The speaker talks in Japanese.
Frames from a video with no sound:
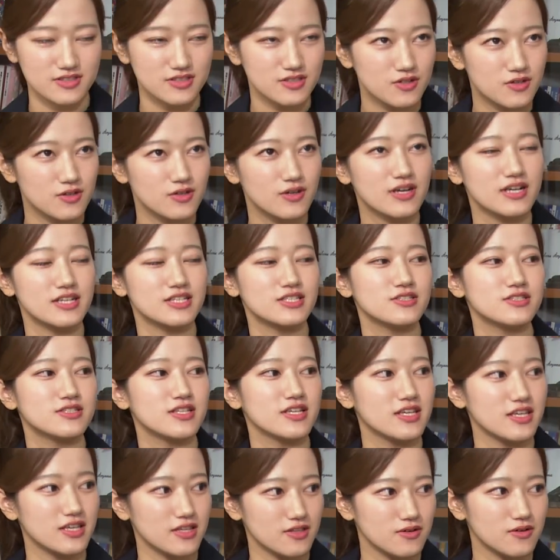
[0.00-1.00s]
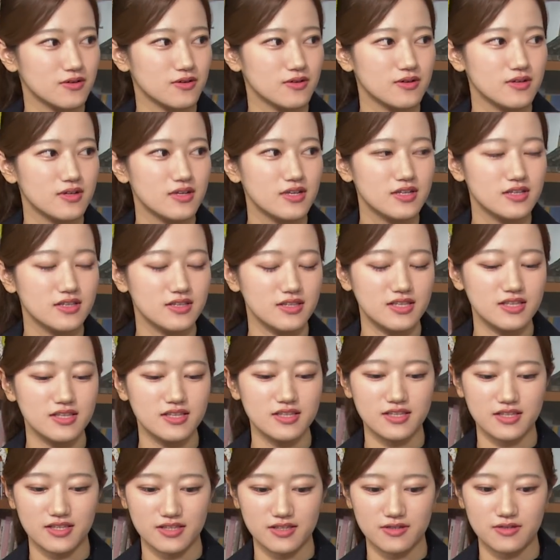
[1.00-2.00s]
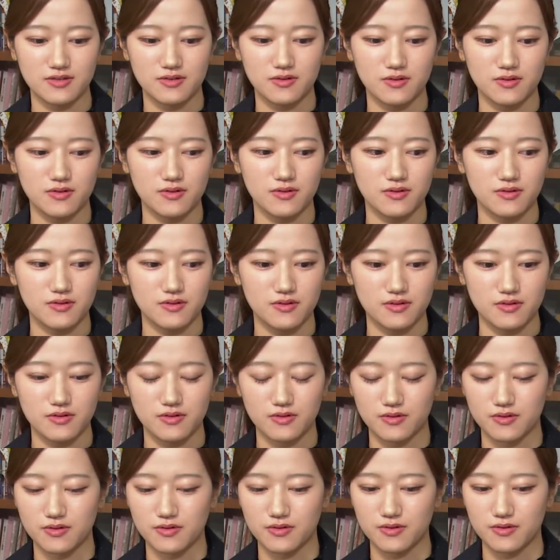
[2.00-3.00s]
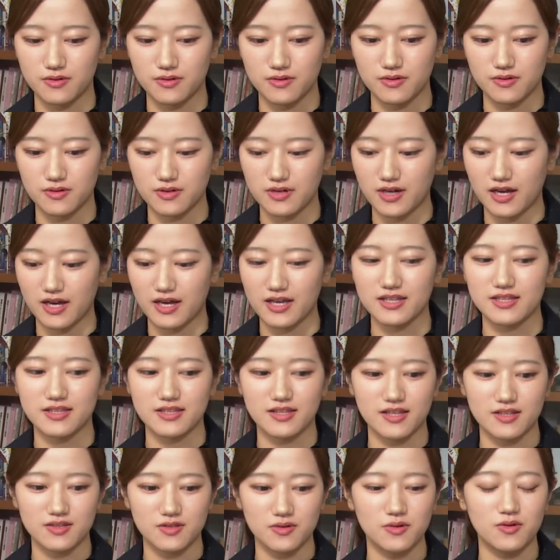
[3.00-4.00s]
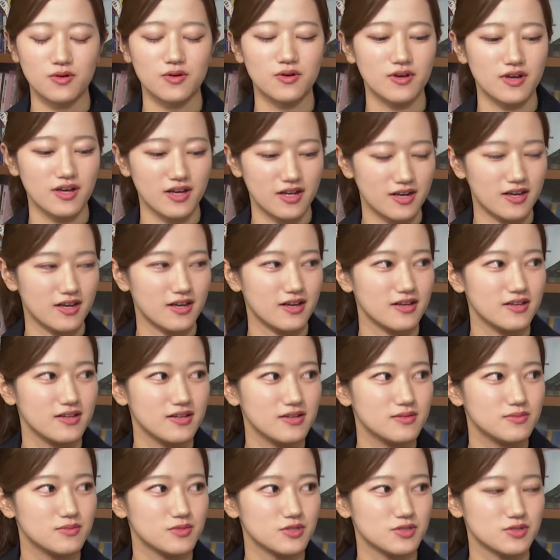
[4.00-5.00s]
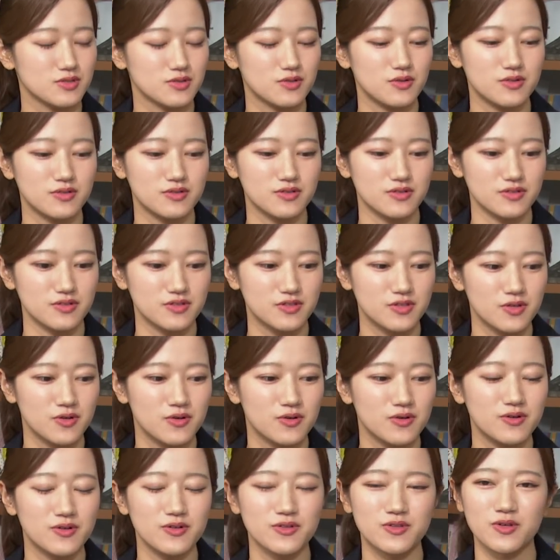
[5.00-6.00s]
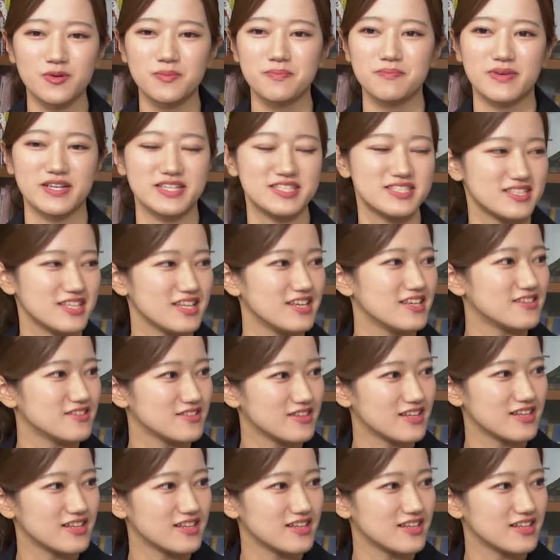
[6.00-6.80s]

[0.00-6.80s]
国家主席の任期をこう変えたところから、もうすごく強行突破している